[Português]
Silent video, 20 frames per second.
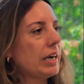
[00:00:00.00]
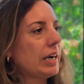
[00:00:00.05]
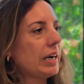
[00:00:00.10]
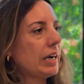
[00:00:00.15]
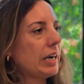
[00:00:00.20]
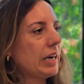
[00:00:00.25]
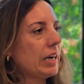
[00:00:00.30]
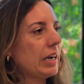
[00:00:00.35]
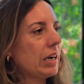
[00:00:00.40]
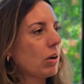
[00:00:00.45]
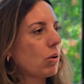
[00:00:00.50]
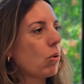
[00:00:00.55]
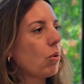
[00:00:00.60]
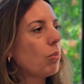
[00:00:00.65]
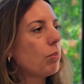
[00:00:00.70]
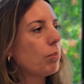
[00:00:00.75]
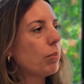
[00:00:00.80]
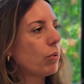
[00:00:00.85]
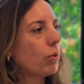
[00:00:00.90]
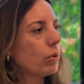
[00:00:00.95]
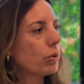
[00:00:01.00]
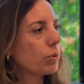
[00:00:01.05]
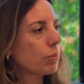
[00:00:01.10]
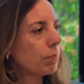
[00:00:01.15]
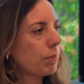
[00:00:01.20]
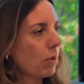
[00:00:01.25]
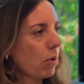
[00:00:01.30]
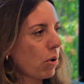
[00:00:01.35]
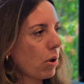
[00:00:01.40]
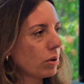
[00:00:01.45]
a compor o
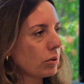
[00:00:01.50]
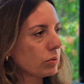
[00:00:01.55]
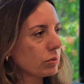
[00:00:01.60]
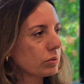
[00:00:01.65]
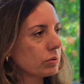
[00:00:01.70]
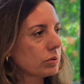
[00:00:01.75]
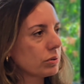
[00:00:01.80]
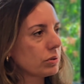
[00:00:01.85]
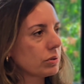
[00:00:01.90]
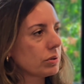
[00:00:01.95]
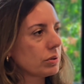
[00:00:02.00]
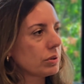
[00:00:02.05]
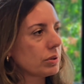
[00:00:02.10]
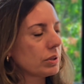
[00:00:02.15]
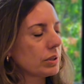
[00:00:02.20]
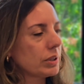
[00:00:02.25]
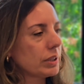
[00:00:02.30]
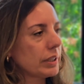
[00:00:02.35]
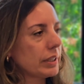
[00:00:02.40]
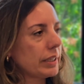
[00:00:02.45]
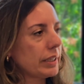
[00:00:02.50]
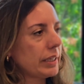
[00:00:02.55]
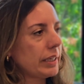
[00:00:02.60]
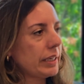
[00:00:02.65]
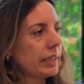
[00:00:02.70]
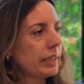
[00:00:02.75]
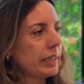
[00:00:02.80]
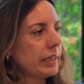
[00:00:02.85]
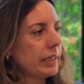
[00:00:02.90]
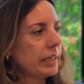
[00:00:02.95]
polo
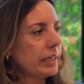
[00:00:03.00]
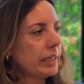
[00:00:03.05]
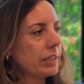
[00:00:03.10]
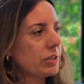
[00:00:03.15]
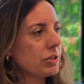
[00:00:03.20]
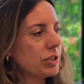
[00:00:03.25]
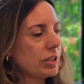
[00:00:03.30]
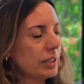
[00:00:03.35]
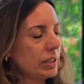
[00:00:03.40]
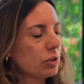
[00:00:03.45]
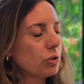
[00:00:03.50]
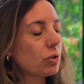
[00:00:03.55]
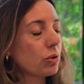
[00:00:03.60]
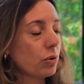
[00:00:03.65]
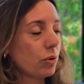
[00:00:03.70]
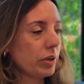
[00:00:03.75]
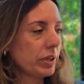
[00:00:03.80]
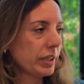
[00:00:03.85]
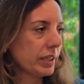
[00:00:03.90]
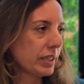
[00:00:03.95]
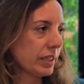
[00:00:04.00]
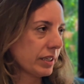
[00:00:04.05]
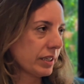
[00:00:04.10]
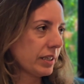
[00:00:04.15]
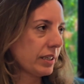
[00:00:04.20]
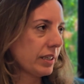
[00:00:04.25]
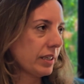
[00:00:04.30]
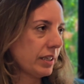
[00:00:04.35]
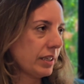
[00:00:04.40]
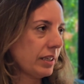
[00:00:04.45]
é, de eletrônica
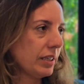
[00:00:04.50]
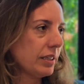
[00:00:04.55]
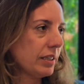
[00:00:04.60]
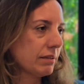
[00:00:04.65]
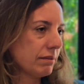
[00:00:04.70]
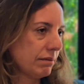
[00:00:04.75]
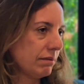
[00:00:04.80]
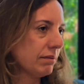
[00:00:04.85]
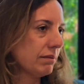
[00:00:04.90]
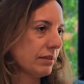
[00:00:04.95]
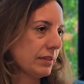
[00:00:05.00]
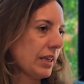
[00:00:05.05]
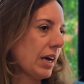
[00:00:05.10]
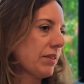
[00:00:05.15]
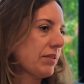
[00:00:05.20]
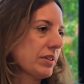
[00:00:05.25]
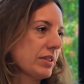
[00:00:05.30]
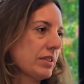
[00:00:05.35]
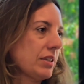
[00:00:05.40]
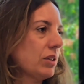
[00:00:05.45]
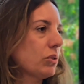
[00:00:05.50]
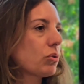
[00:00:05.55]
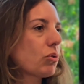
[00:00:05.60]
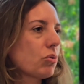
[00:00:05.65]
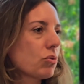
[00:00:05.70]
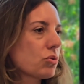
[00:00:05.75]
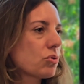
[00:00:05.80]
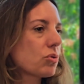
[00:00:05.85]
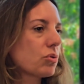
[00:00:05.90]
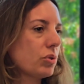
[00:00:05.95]
que estava sendo
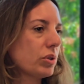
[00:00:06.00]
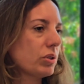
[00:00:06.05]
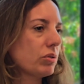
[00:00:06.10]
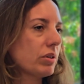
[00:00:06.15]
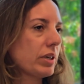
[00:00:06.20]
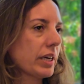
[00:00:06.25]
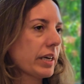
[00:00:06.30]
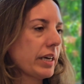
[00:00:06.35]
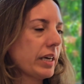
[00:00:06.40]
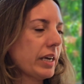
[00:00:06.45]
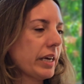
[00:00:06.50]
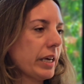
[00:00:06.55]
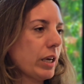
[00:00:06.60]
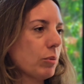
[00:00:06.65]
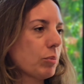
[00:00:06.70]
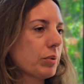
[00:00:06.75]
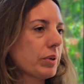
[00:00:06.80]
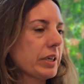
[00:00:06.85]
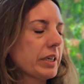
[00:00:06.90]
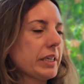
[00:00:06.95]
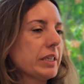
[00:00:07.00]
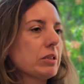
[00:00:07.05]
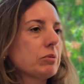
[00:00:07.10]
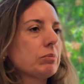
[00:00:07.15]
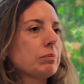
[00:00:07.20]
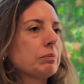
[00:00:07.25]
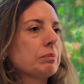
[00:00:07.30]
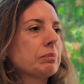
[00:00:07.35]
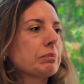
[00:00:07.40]
construído naquela época, né?